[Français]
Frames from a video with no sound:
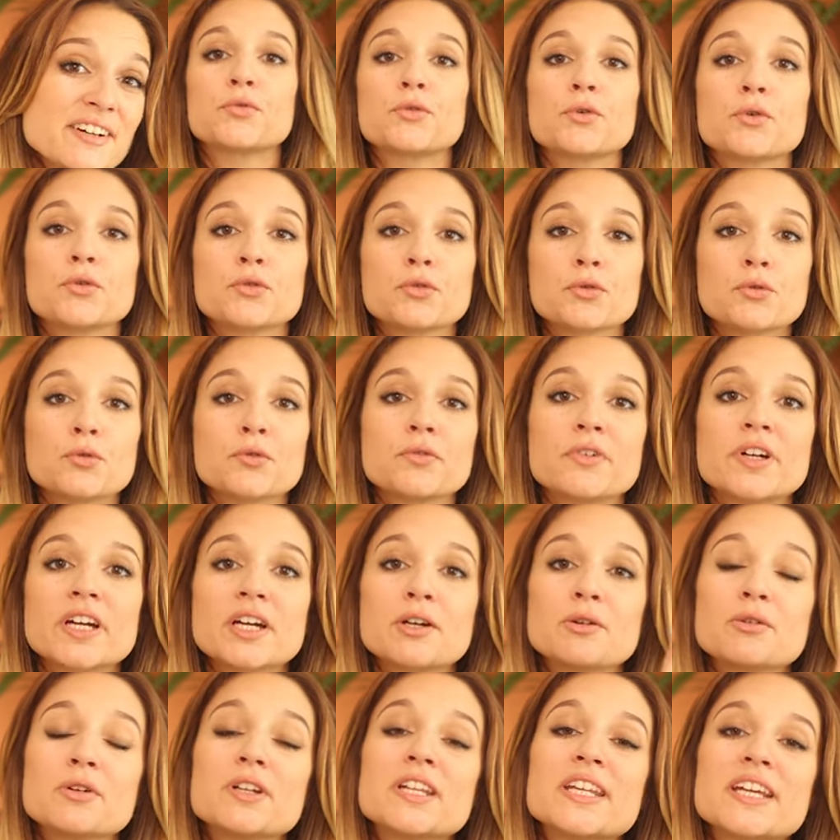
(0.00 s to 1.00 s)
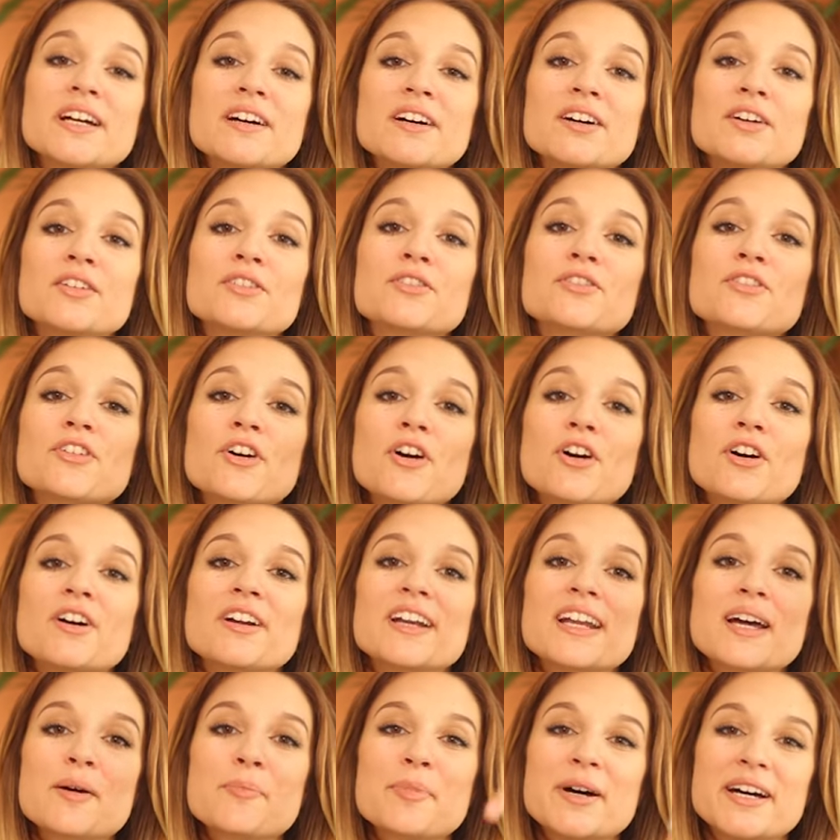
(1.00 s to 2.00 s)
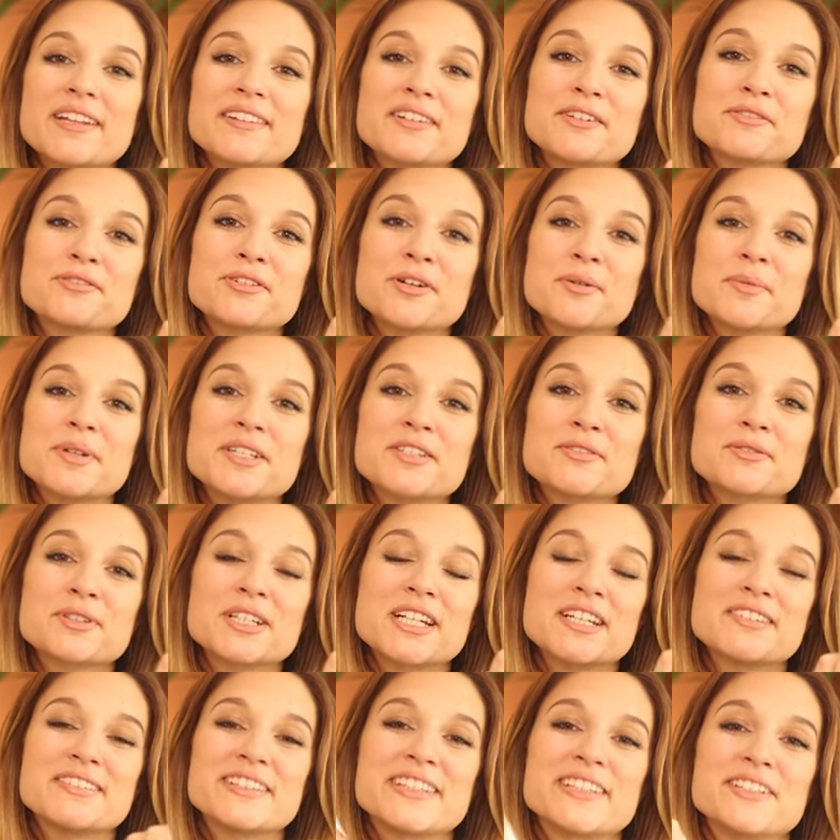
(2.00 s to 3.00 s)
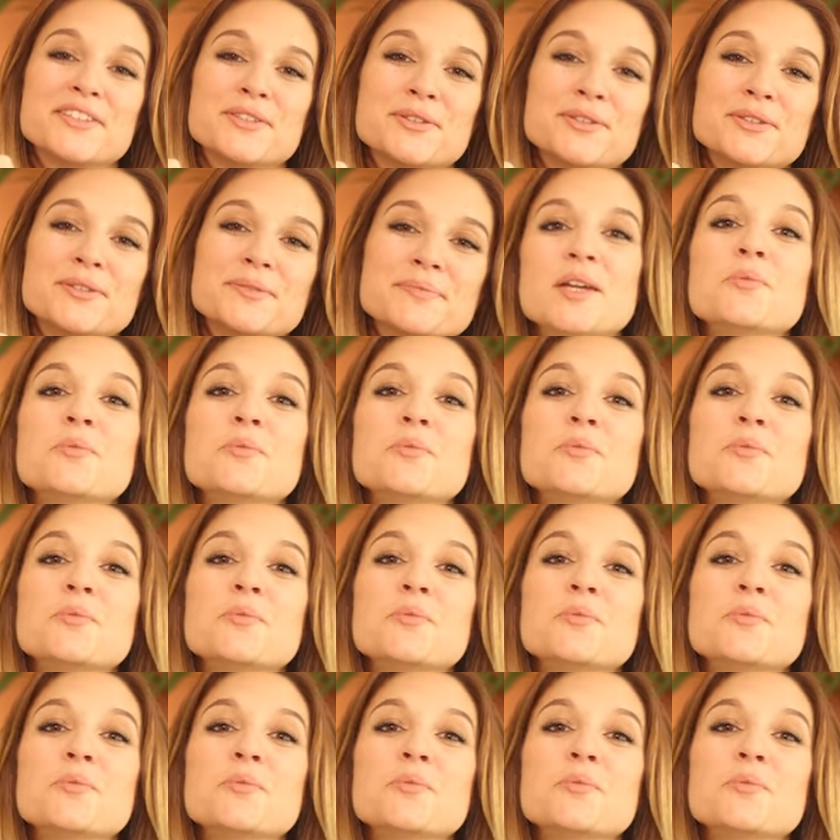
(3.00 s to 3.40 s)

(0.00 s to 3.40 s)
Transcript: vous retrouverez le lien dans la barre d'information de la vidéo.